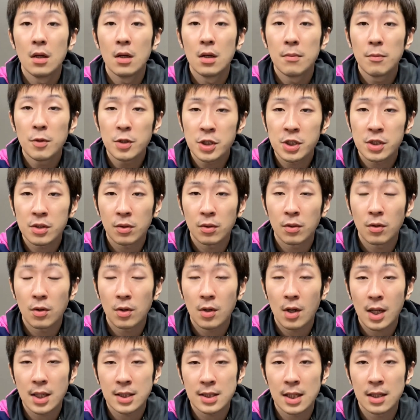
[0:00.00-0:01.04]
もしこの
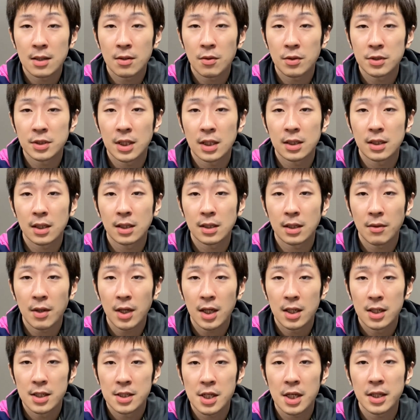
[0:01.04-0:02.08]
動画が参考になった方
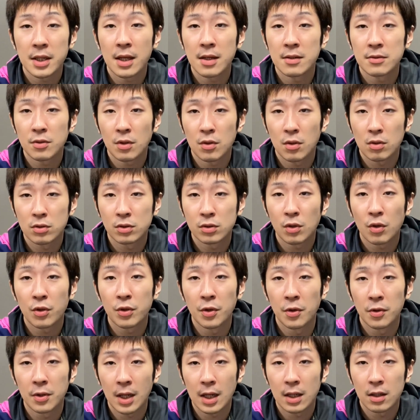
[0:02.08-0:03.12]
はチャンネル登録高
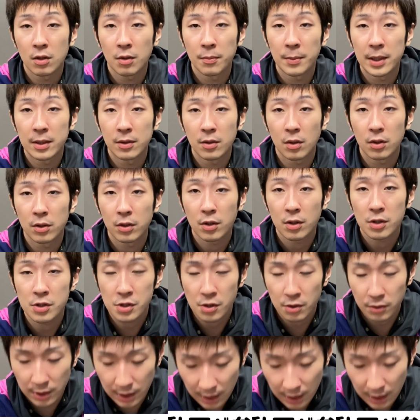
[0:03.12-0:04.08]
評価コメントよろしくお願